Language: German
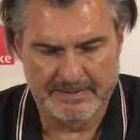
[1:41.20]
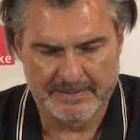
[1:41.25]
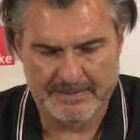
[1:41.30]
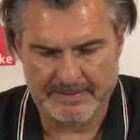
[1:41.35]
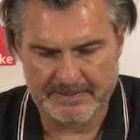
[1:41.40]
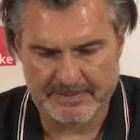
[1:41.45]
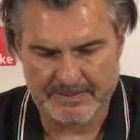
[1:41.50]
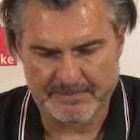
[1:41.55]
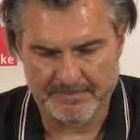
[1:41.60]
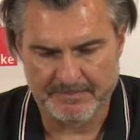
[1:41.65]

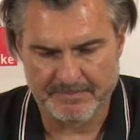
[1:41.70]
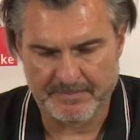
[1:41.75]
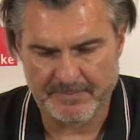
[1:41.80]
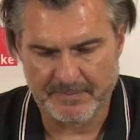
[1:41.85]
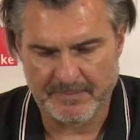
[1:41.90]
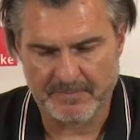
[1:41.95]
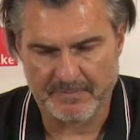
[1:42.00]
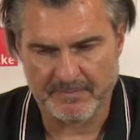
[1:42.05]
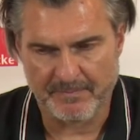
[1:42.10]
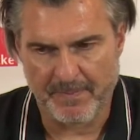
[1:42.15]
ähm,
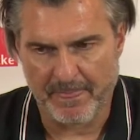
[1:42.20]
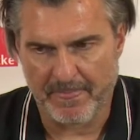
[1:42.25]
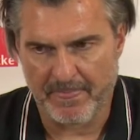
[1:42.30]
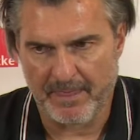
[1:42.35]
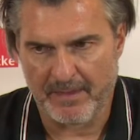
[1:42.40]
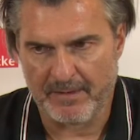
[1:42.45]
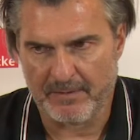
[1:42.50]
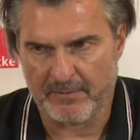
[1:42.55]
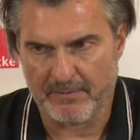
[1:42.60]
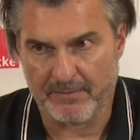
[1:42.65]

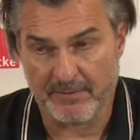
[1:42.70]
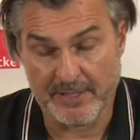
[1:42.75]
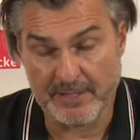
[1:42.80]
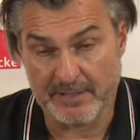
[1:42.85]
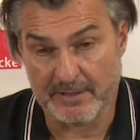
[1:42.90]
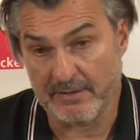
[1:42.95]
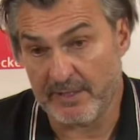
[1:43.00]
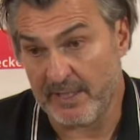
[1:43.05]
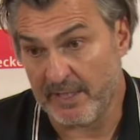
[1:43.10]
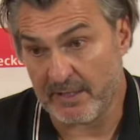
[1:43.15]

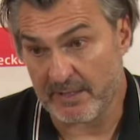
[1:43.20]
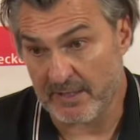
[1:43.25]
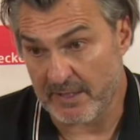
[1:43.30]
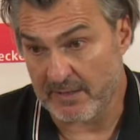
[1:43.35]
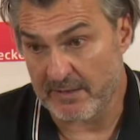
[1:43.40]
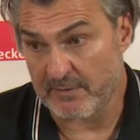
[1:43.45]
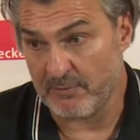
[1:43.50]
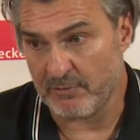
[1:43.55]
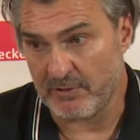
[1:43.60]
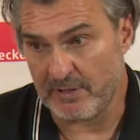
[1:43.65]
hinten, denke ich,
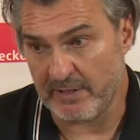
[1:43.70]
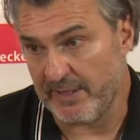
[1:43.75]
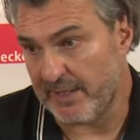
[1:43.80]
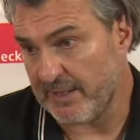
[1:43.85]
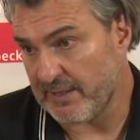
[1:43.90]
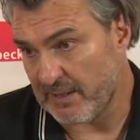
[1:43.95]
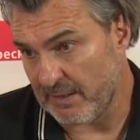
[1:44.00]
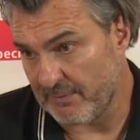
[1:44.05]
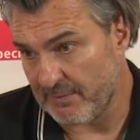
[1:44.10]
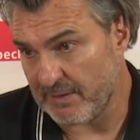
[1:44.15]
ganz gut
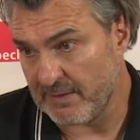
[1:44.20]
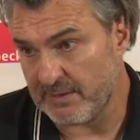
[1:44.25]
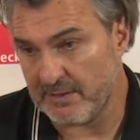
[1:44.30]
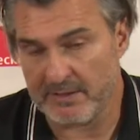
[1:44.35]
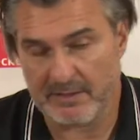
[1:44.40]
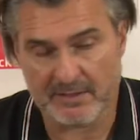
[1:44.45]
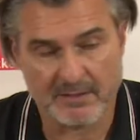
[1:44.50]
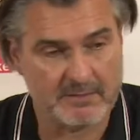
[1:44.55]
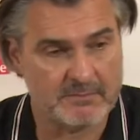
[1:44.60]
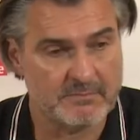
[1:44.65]
gedeckt, aber
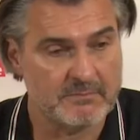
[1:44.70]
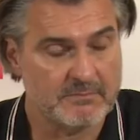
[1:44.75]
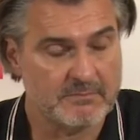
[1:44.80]
die